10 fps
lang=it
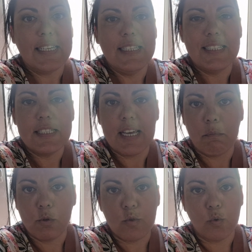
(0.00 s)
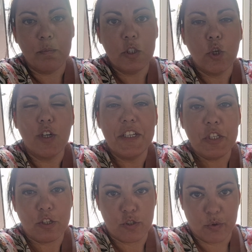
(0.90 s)
Iniziamo subito
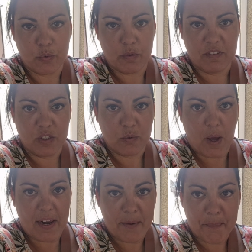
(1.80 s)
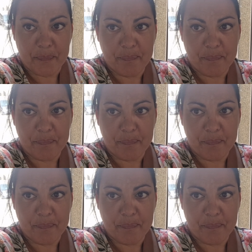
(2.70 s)
il nostro tour virtuale.